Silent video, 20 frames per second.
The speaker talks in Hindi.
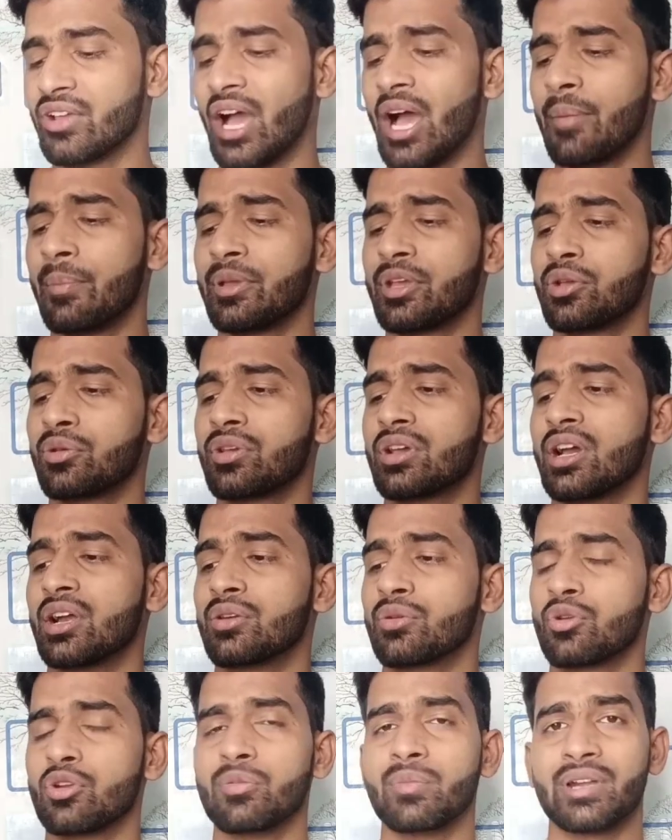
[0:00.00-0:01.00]
यहाँ पे क्योंकि
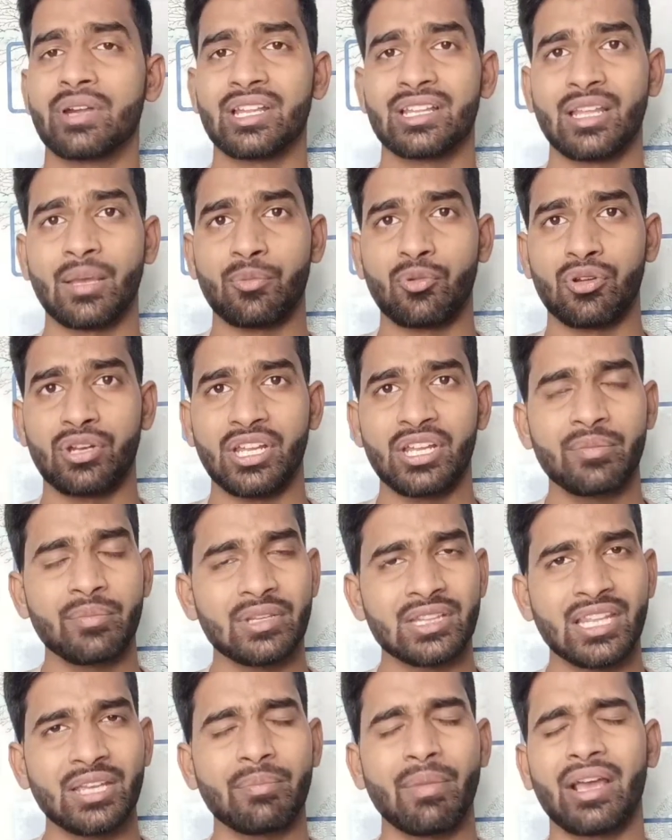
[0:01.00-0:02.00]
कंट्रोल बटन आपको नहीं
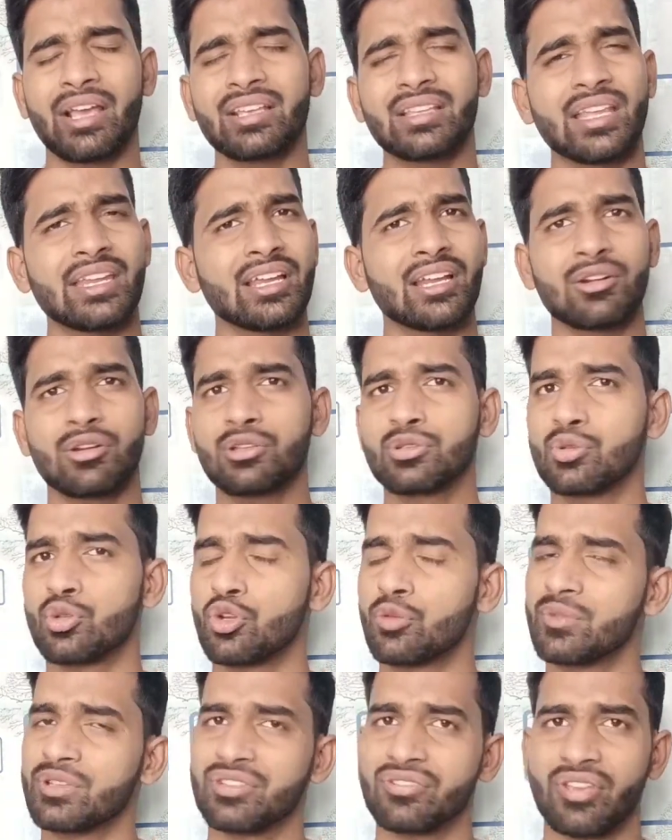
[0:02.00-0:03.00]
मिलते बाकी सारे कंट्रोल
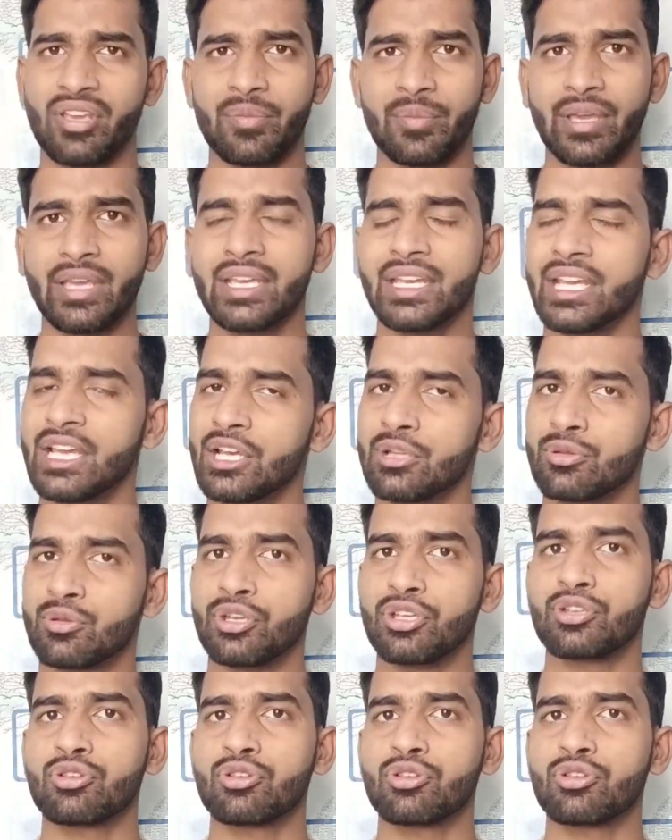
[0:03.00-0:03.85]
दोनों में सेम है तो